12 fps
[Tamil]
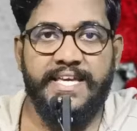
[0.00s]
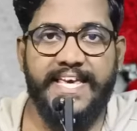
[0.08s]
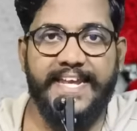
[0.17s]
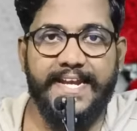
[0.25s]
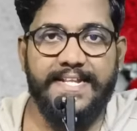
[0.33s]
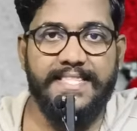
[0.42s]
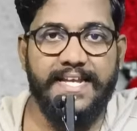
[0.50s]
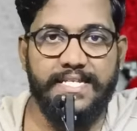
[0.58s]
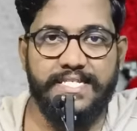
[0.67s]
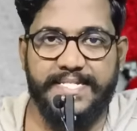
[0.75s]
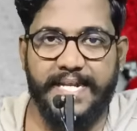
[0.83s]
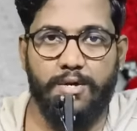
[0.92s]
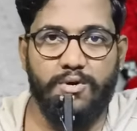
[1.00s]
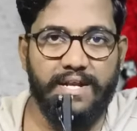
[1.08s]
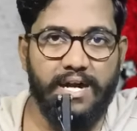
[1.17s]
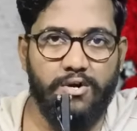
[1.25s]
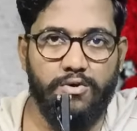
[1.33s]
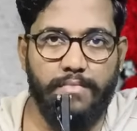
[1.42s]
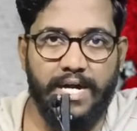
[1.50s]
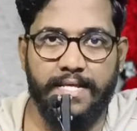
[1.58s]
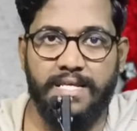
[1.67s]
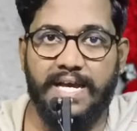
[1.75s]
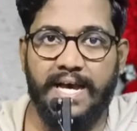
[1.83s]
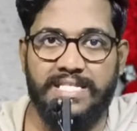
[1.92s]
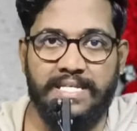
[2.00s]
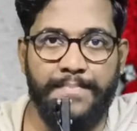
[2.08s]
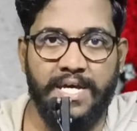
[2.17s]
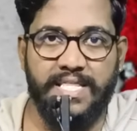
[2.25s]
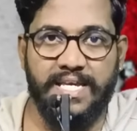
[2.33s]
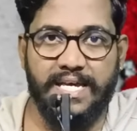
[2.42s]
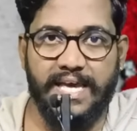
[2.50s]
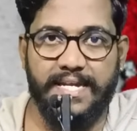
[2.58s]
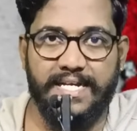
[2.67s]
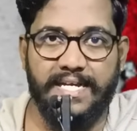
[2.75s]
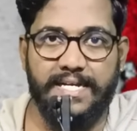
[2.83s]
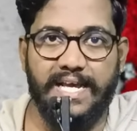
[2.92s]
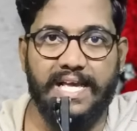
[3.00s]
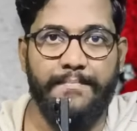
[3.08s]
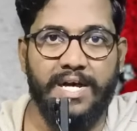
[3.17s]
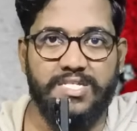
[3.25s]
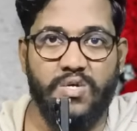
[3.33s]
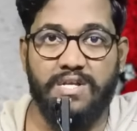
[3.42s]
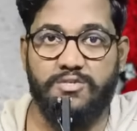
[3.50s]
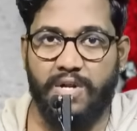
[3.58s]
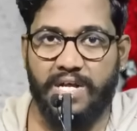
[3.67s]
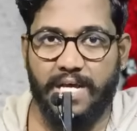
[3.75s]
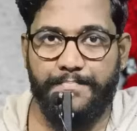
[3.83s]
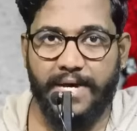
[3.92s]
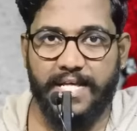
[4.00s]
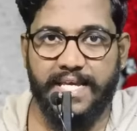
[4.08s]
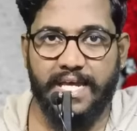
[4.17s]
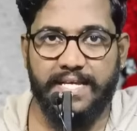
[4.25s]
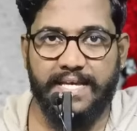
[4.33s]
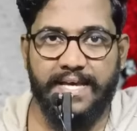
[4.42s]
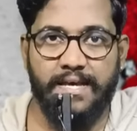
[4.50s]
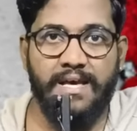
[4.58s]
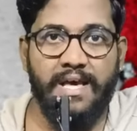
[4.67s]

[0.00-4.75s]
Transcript: இதே நேரத்தில் இஸ்ரேலோட இராணுவமானது காசா பகுதிக்கு இருக்கின்ற கமாசோட சுரங்க பாதைகளுக்கு